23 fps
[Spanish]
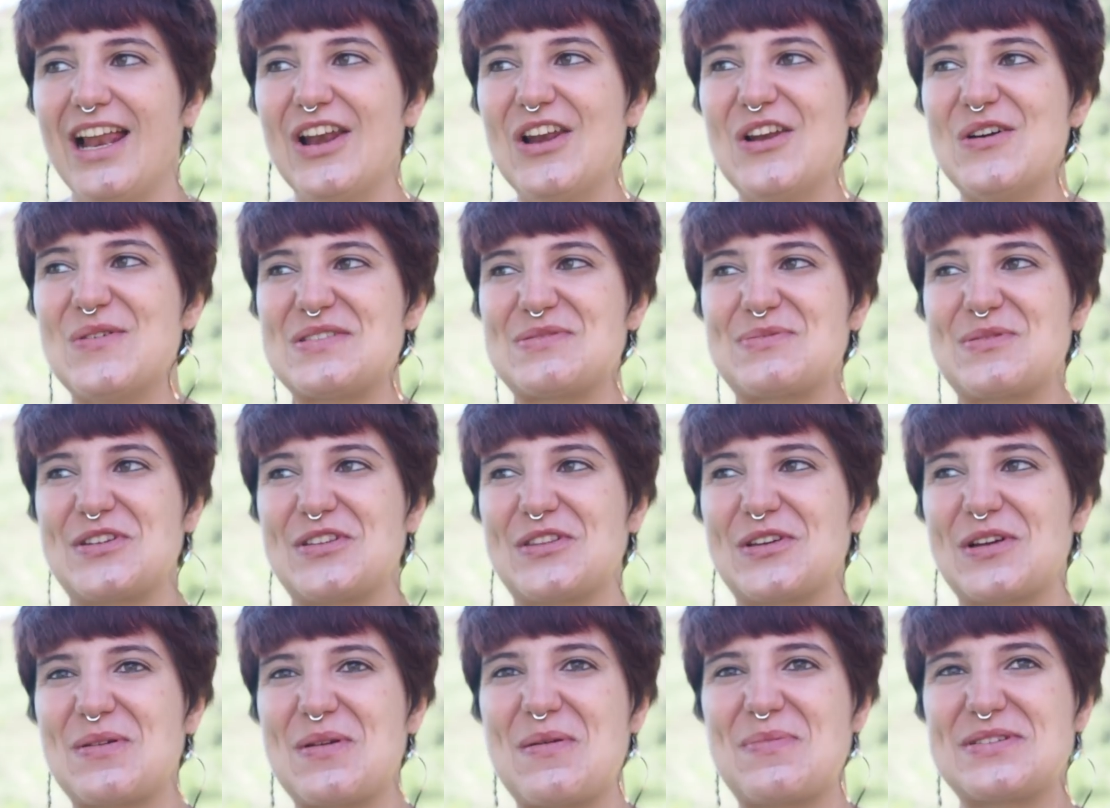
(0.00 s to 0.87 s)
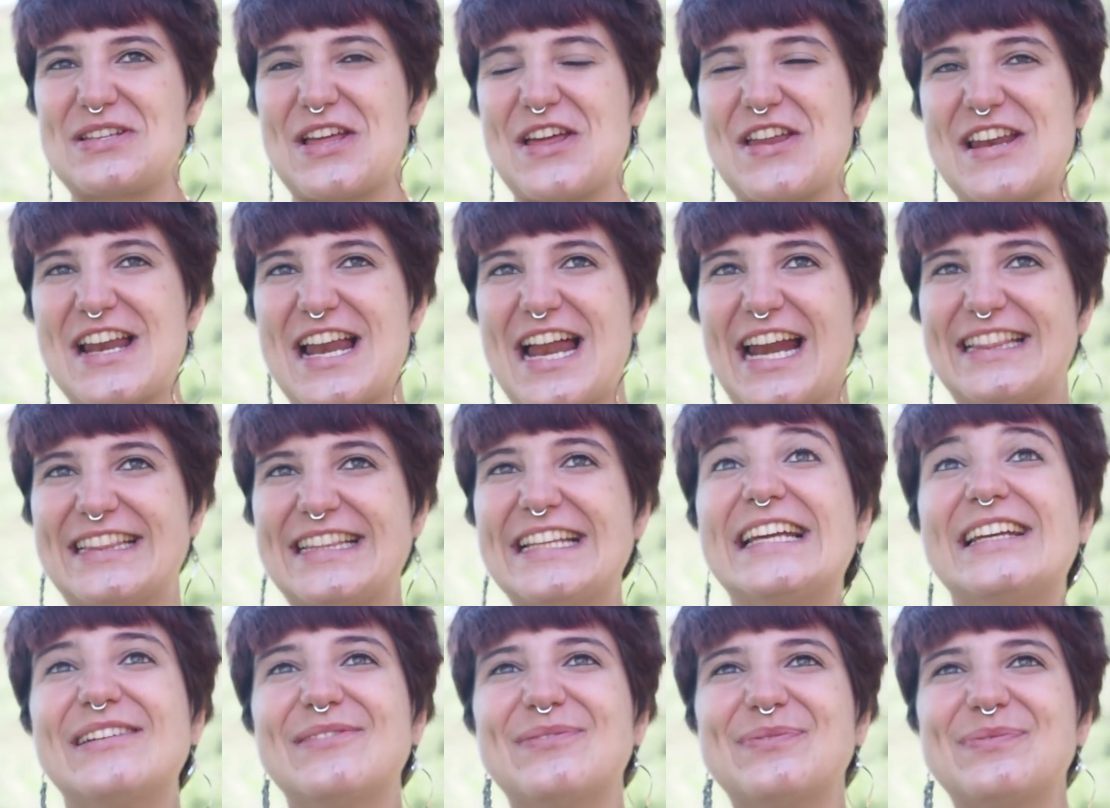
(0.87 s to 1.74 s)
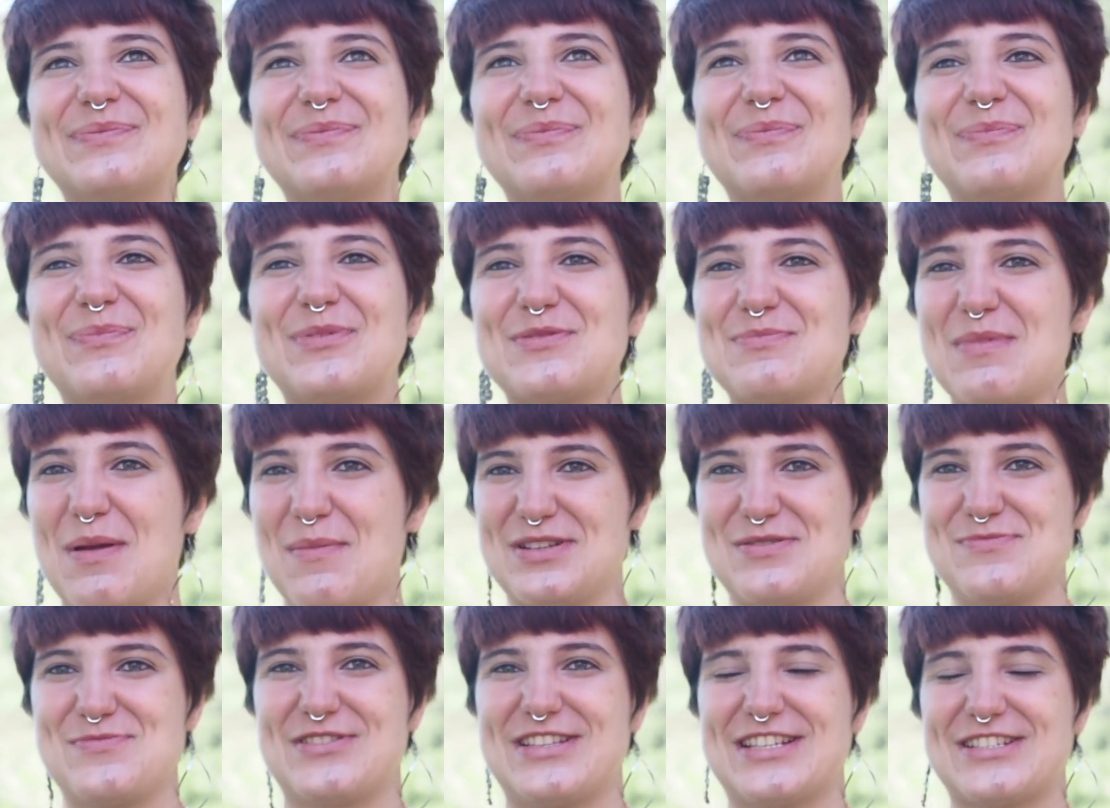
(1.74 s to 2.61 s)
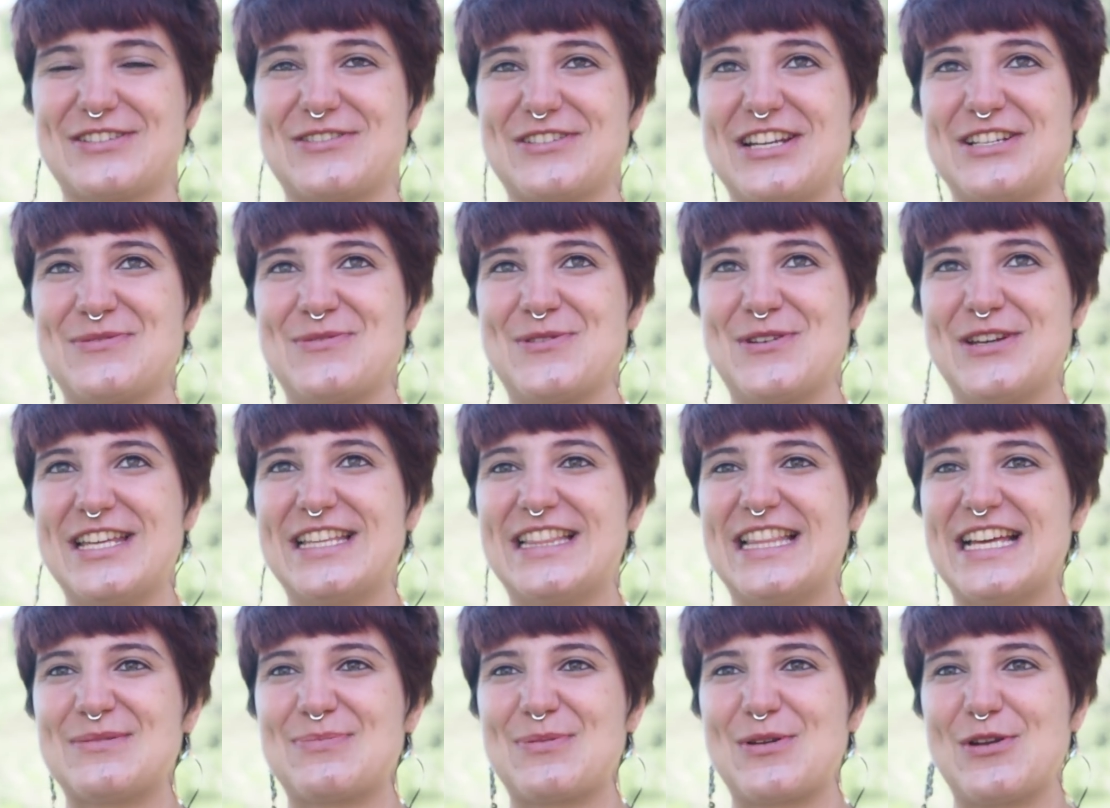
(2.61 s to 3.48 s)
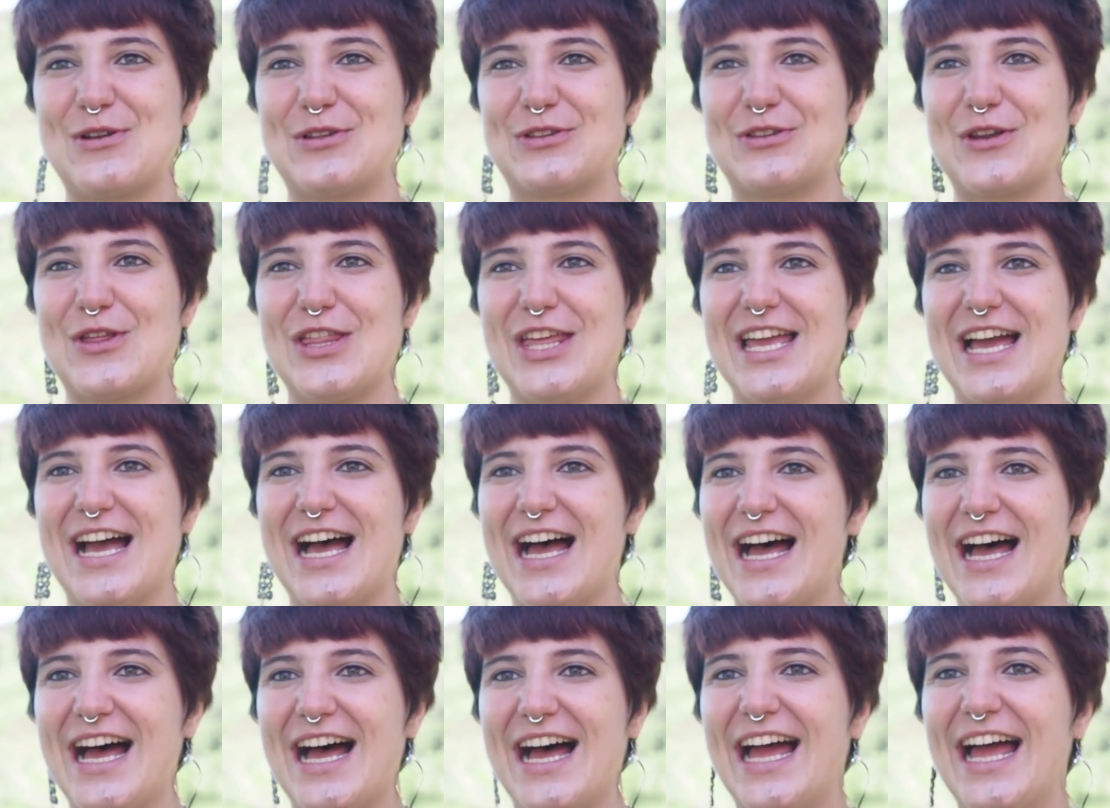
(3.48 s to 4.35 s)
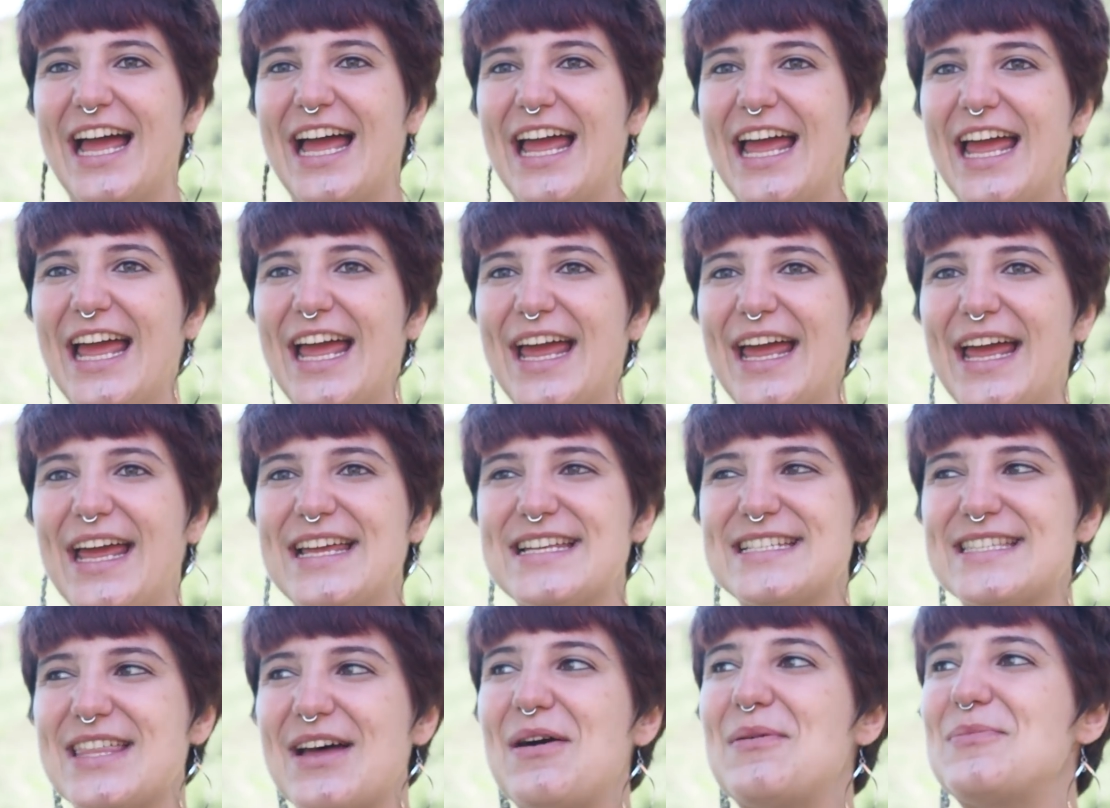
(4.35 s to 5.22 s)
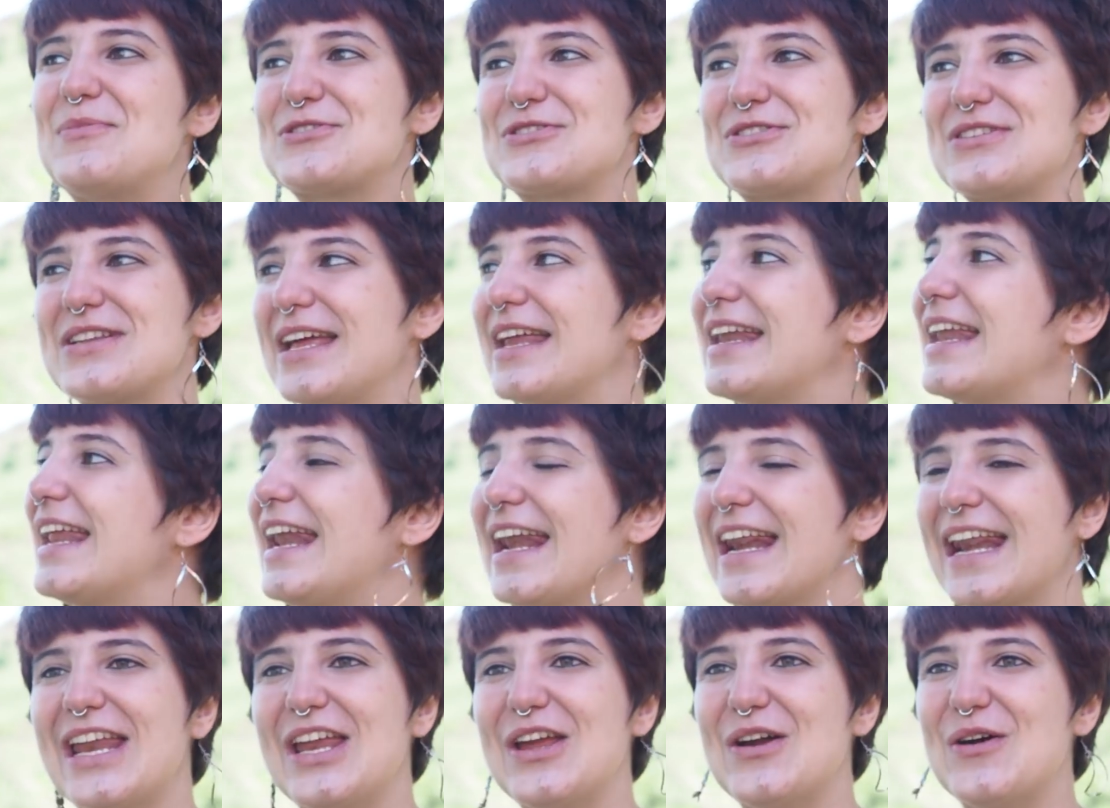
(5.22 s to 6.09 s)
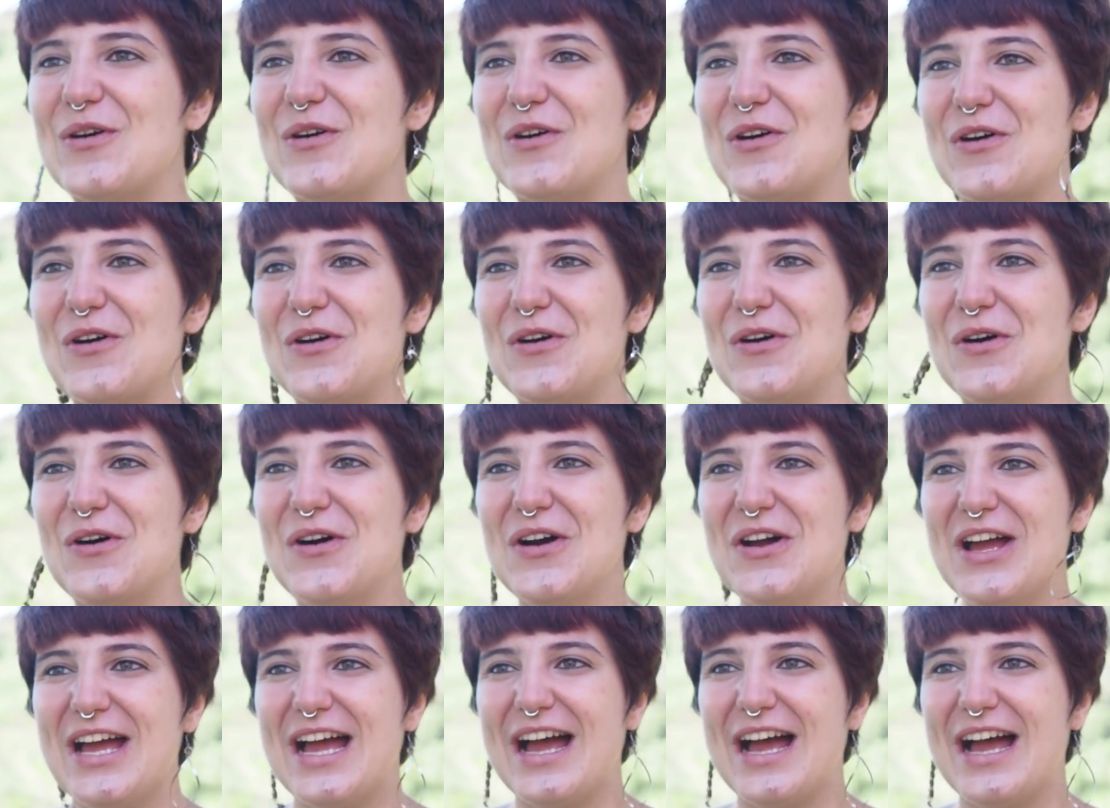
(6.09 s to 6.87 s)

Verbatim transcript: Lo más bonito que me ha pasado en el Artim, pues me han pasado muchas cosas bonitas, pero el otro día estábamos en el río,